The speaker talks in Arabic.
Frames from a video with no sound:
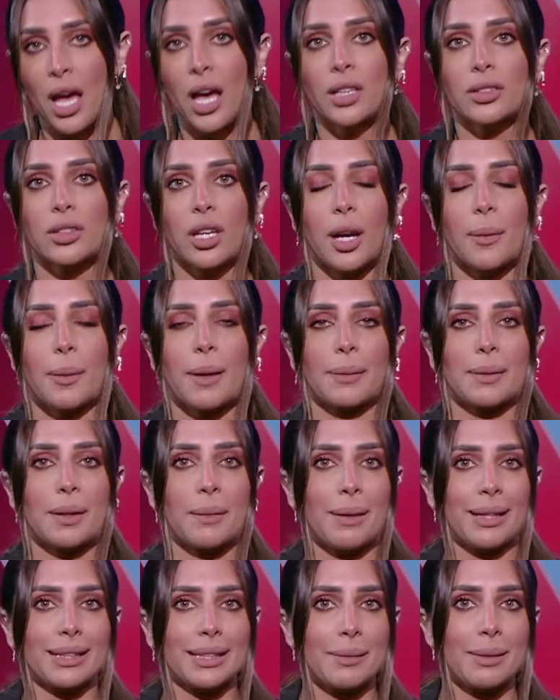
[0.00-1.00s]
طلب
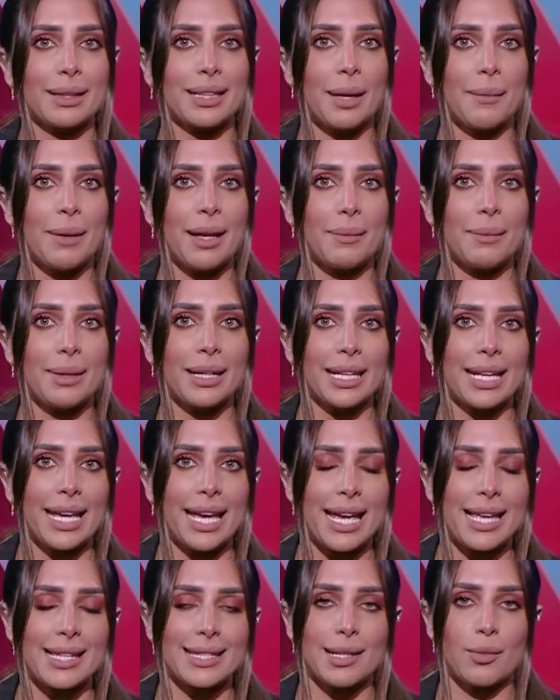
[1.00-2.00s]
كابتن معتمد جمال من
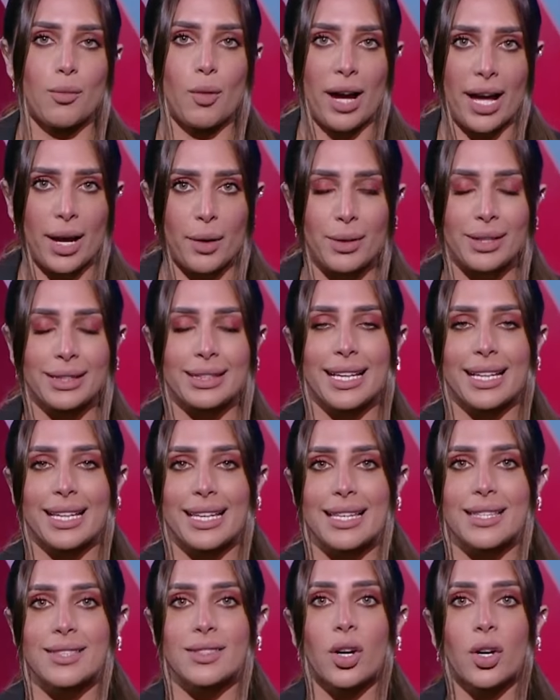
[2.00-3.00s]
الجهاز المعاون
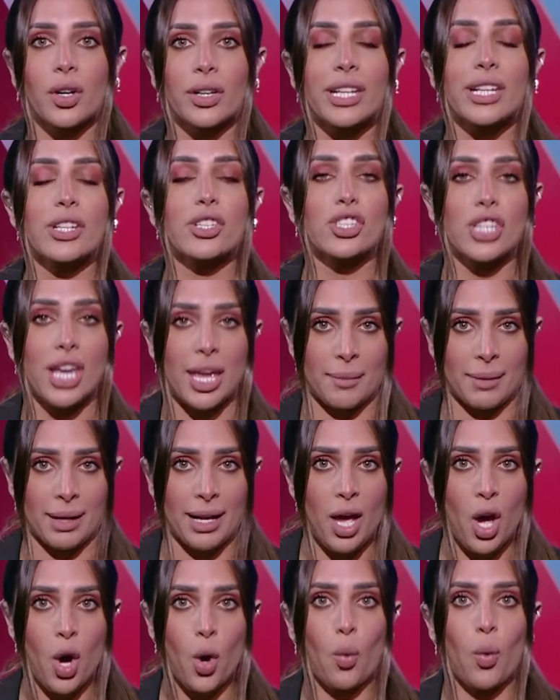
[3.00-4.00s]
تجهيز تقرير شامل
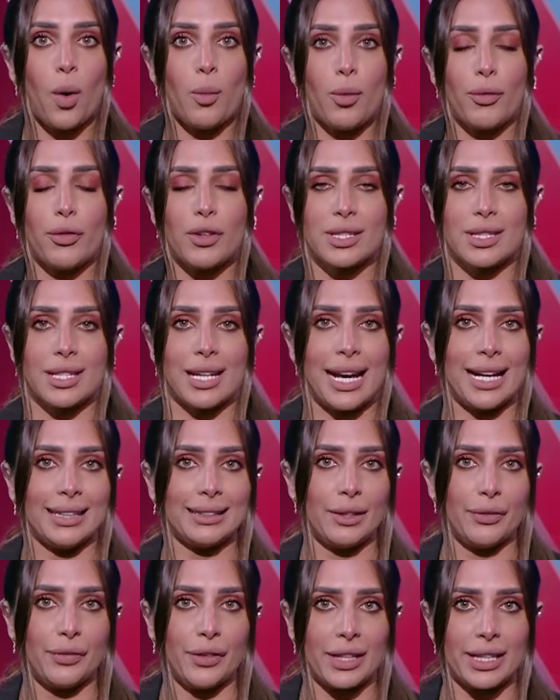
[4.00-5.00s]
ومفصل
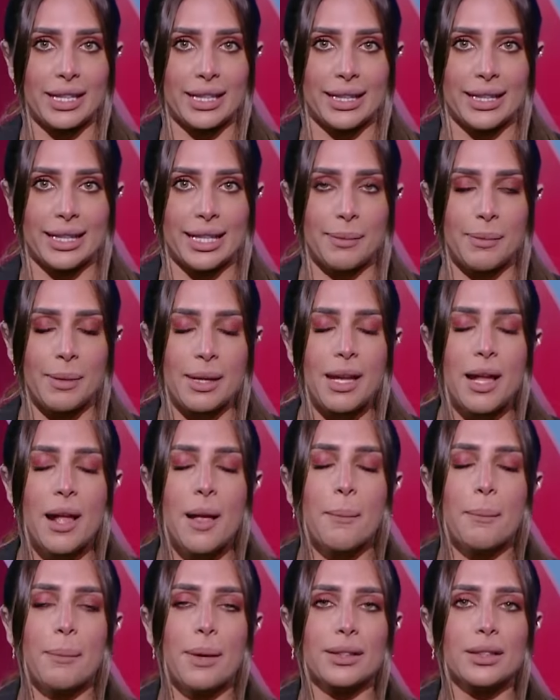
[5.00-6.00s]
عن الفريق الليبي
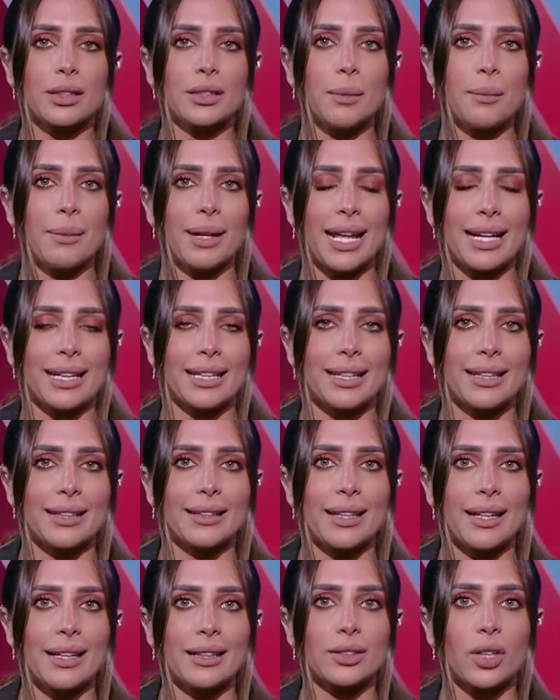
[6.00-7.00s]
بيتضمن
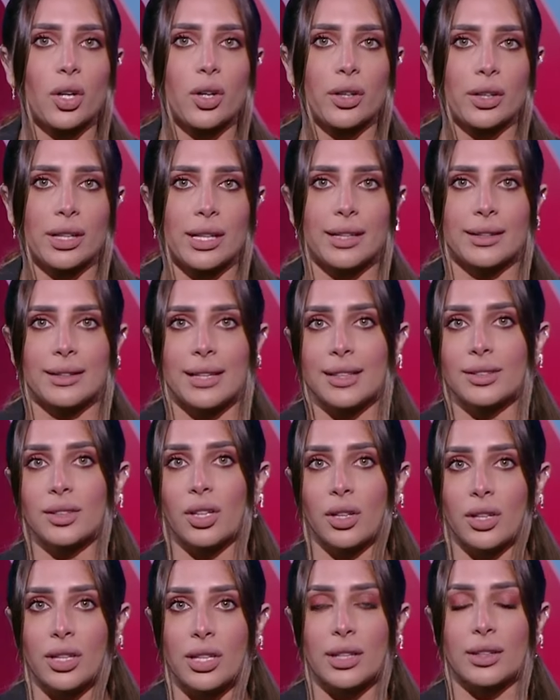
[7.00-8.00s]
اكيد التقرير ده
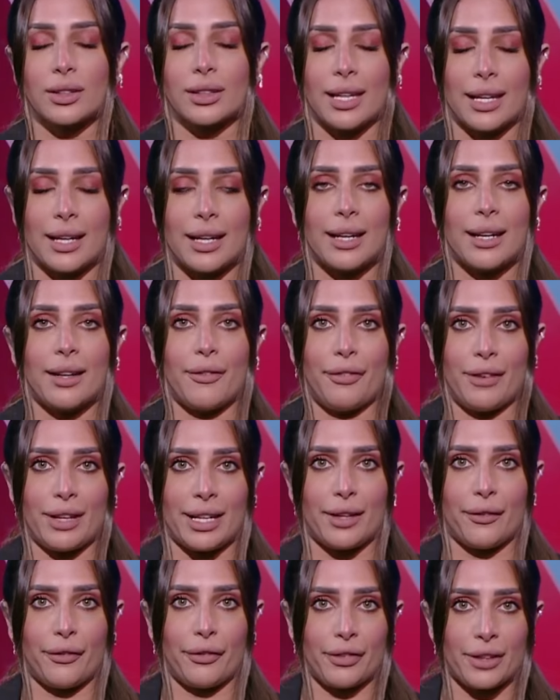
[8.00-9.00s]
طريقه
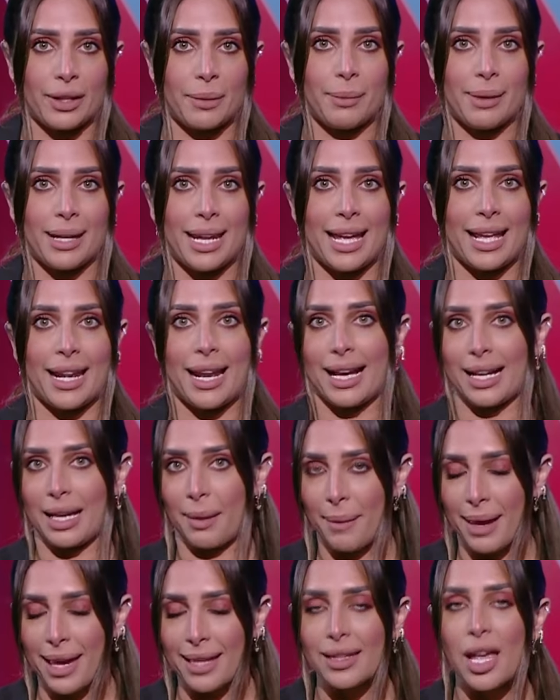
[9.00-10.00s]
الفريق في بناء
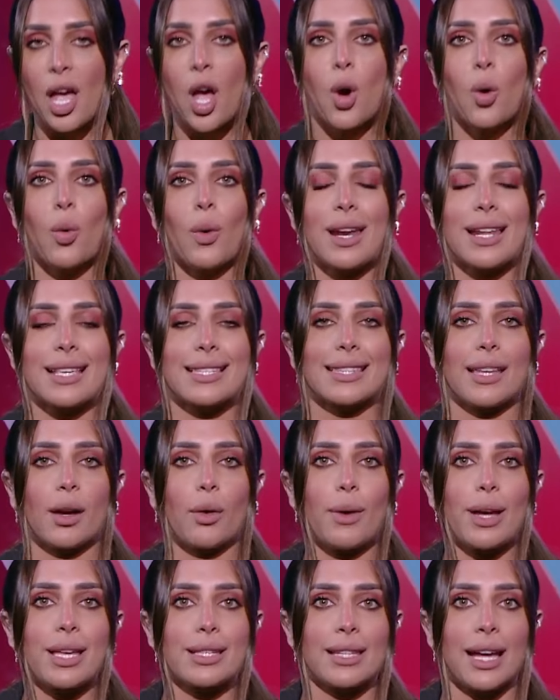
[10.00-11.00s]
الهجمات
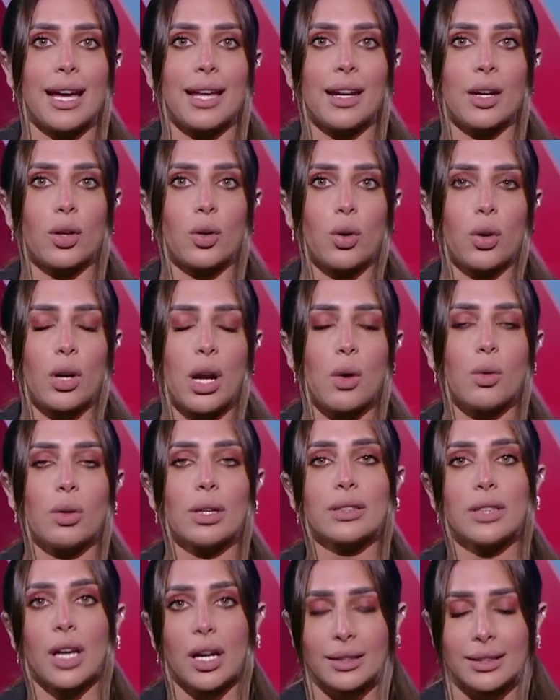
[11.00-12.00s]
والاستحواذ على الكره
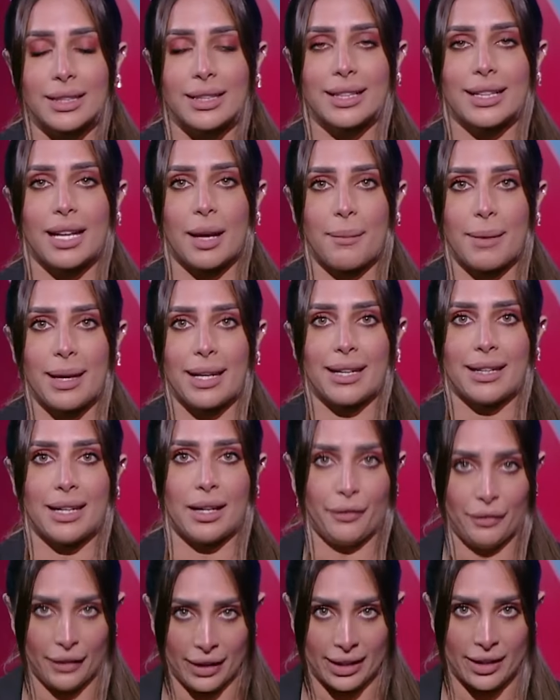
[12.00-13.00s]
والتحضير كمان
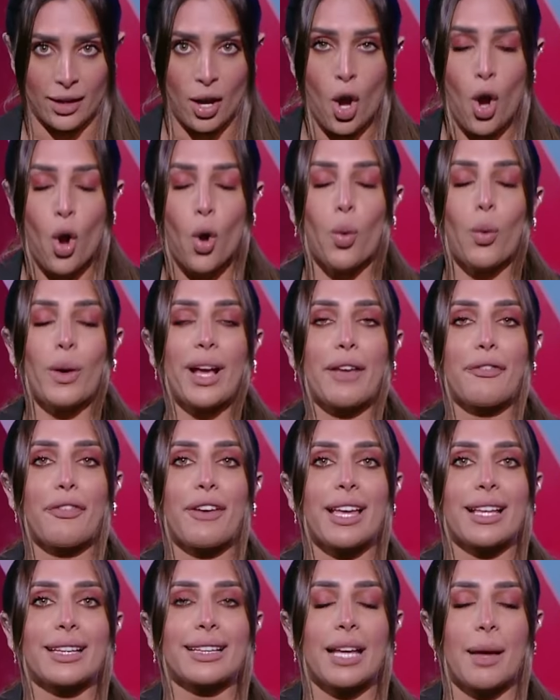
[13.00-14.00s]
للفريق
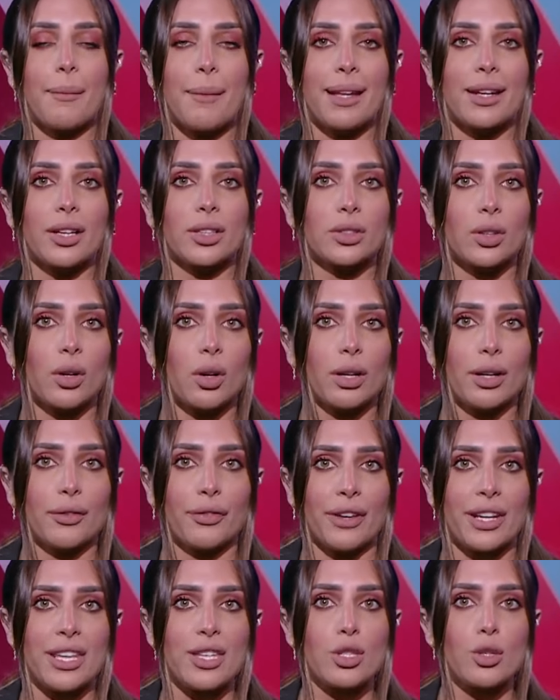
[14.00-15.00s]
وكيفيه كمان اختراق
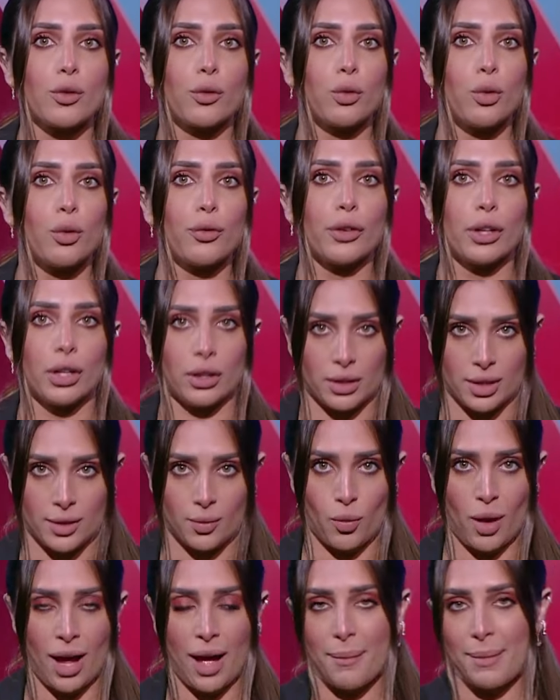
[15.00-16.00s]
الفريق صفوف
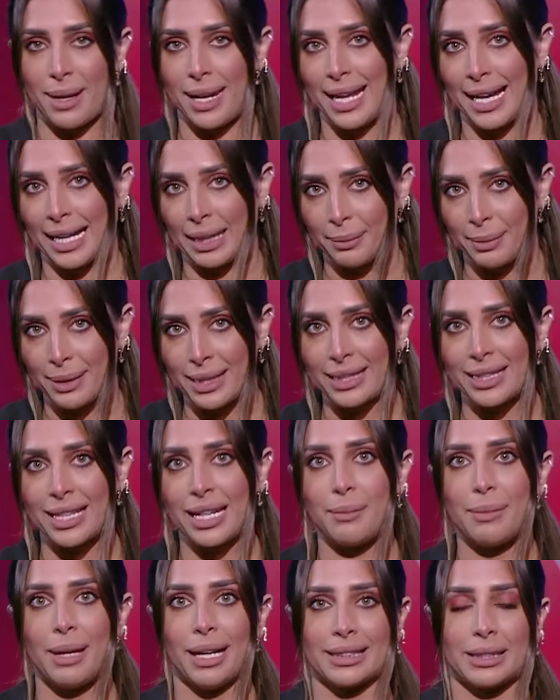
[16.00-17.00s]
الخصم واهم اللاعبين
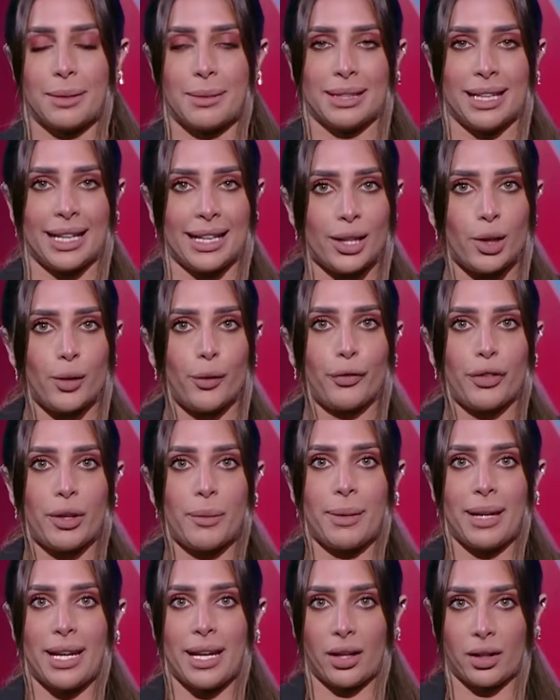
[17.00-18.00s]
اللي بيعتمد عليهم في
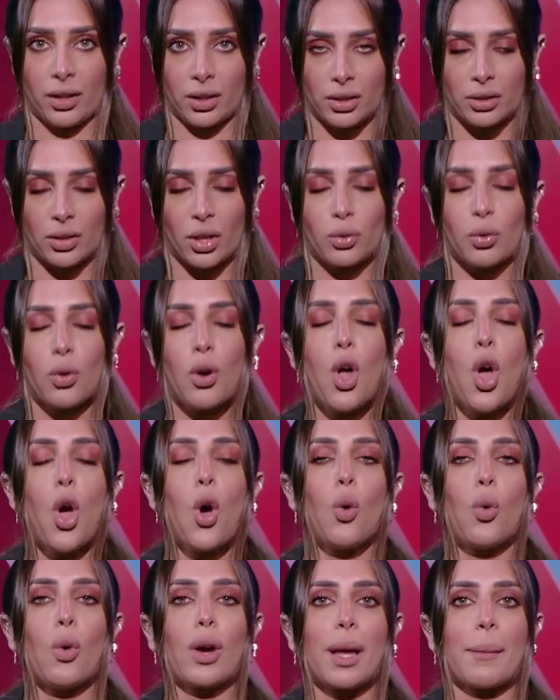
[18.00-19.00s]
بناء خطته
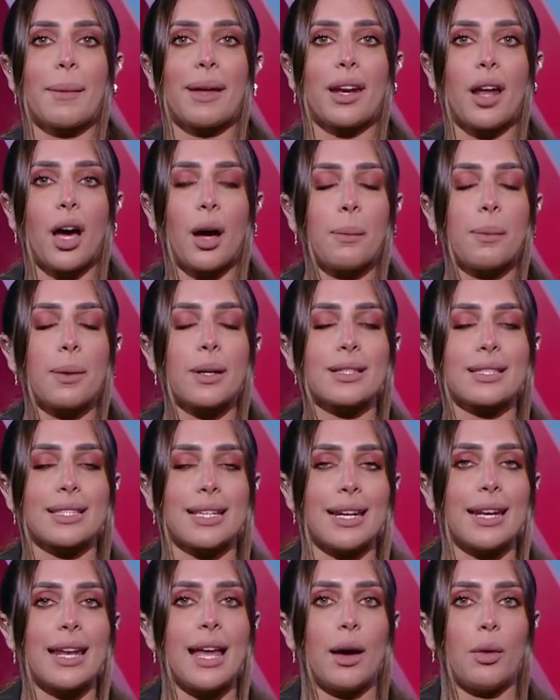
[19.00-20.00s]
وكمان ابرز
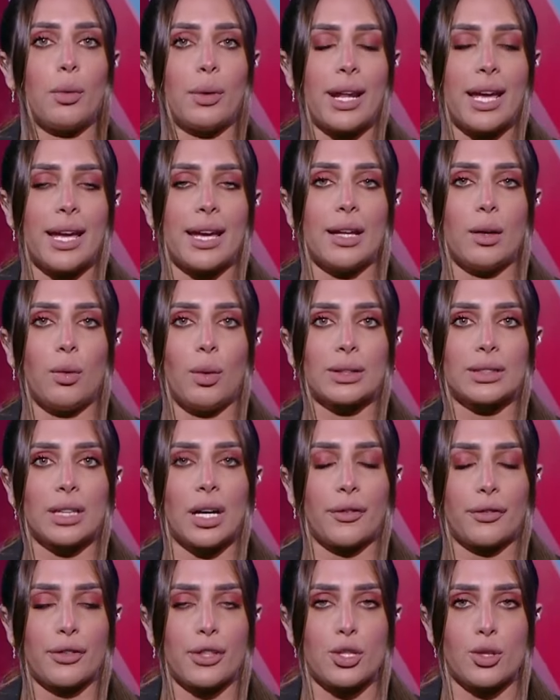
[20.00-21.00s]
الاوراق
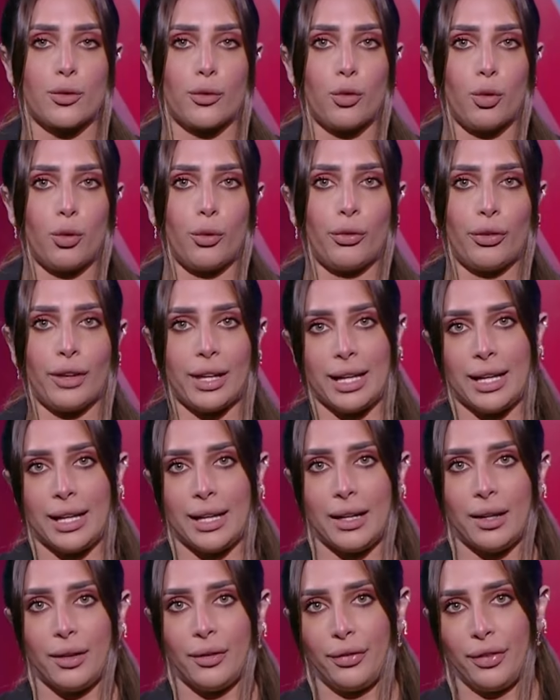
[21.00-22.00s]
الواضحه في صفوف
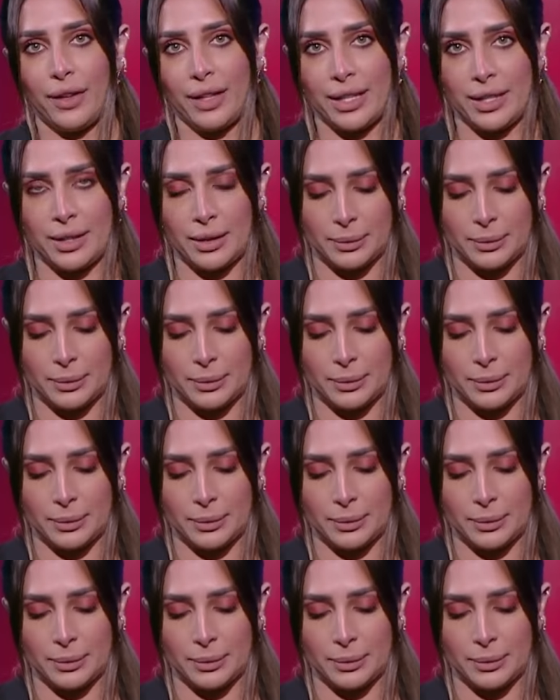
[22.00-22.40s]
الفريق